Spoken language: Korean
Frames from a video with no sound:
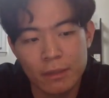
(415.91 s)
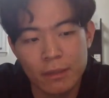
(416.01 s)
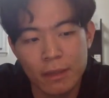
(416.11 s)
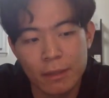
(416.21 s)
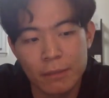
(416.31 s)

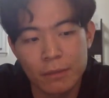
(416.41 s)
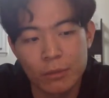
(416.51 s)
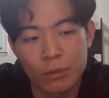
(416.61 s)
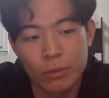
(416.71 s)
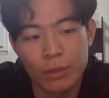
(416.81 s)
그게
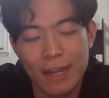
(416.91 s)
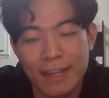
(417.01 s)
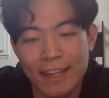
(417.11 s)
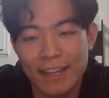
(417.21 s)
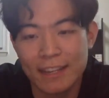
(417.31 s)
비트코인의
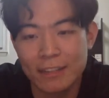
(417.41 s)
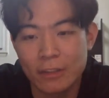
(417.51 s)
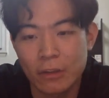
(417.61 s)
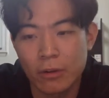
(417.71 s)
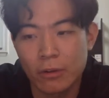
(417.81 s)
한계가
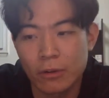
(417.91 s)
있어요.